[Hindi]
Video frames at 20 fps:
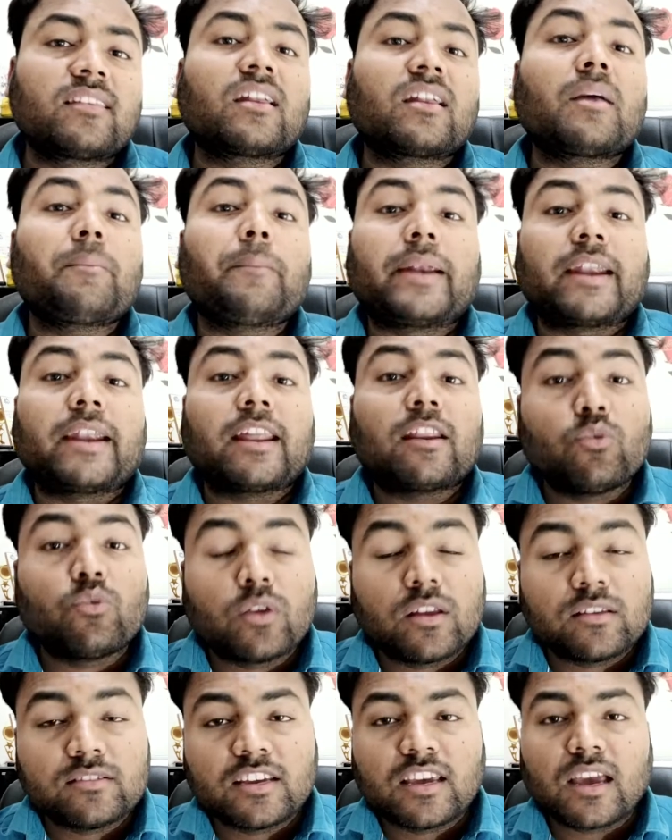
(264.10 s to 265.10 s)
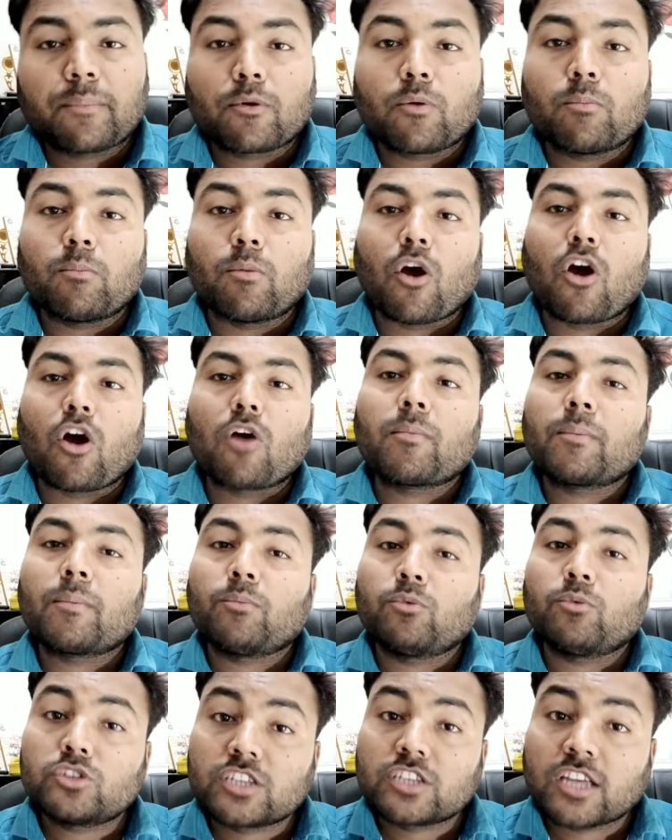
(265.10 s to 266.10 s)
तरह का पैटर्न होना चाहिए आपको ब्लॉग में
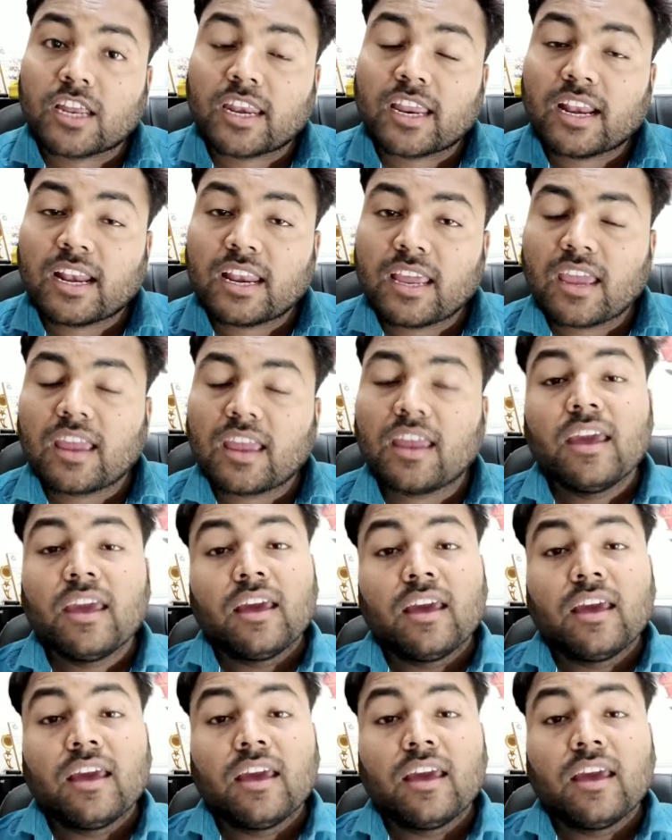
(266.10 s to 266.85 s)
पोस्ट करने के लिए